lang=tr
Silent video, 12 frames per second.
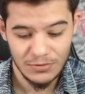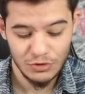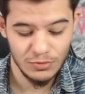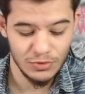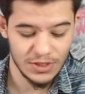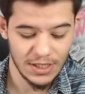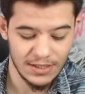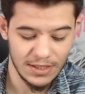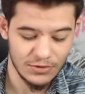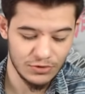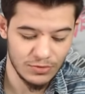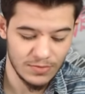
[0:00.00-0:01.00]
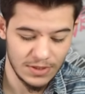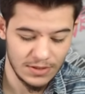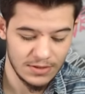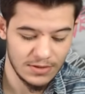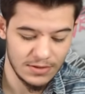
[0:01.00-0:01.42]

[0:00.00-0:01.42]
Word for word: Gümüş sandığı açıyorum lan.